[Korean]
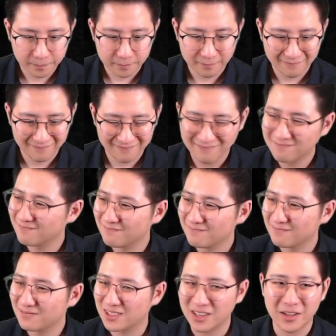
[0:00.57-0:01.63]
네,
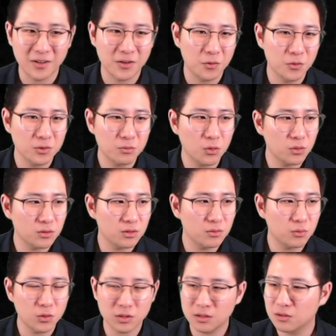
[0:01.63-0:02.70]
감사합니다. 그래요. 오늘 뭐,
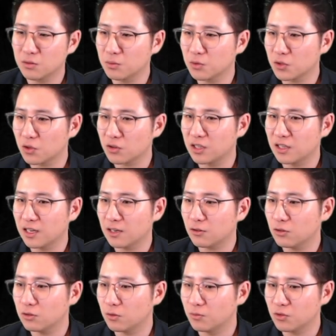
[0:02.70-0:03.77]
뭐 이후부터 길게 할
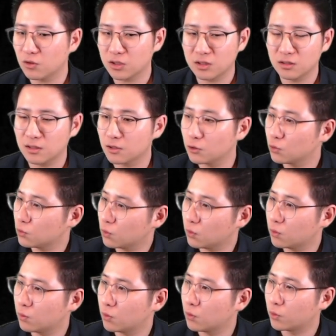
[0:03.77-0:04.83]
건 없는 것 같은데 그래도
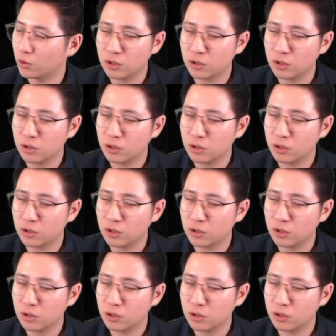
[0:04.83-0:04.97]
또 뭐